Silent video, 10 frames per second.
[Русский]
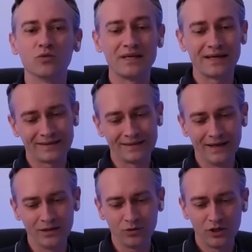И я
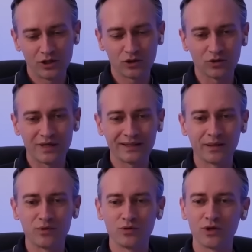знаю, что я
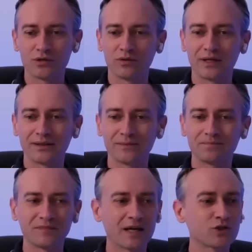добьюсь результата.
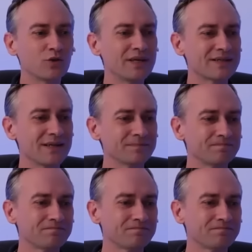А что если